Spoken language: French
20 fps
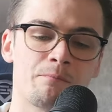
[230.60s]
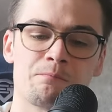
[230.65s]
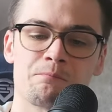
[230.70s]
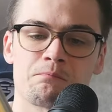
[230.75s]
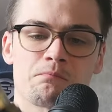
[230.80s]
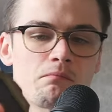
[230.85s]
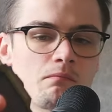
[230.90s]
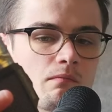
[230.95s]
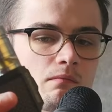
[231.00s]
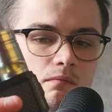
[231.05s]
là.
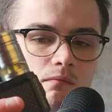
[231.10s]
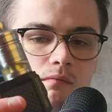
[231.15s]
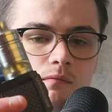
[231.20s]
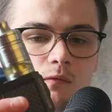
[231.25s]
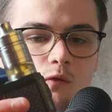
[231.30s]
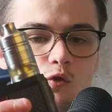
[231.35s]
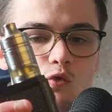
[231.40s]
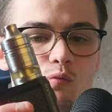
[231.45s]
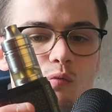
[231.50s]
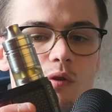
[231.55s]

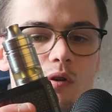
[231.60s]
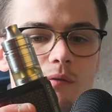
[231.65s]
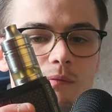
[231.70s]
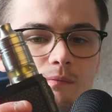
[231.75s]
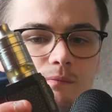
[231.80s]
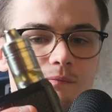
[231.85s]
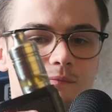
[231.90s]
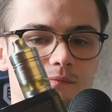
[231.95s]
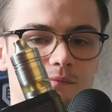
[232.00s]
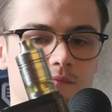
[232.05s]
Tu
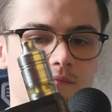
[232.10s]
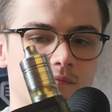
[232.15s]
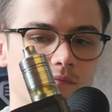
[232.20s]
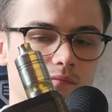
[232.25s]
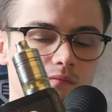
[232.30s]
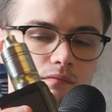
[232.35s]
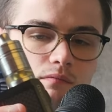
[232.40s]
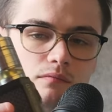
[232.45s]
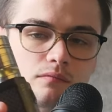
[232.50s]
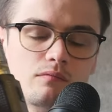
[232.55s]
prends,
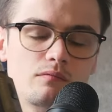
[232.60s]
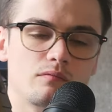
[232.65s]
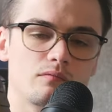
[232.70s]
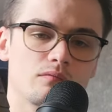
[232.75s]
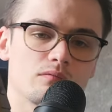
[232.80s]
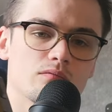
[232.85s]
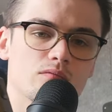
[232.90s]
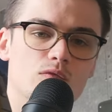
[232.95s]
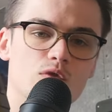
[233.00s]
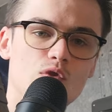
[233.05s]

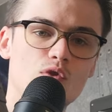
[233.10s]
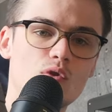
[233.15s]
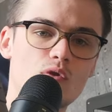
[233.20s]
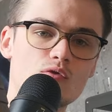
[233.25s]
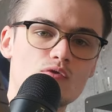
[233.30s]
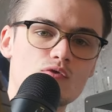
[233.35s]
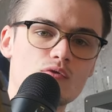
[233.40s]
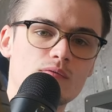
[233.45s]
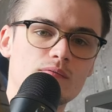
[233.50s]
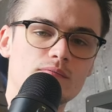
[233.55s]

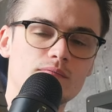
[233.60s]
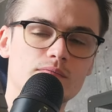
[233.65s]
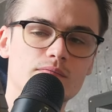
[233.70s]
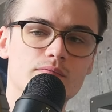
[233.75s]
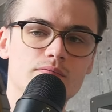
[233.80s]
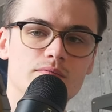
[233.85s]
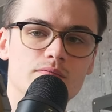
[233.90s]
tu ranges.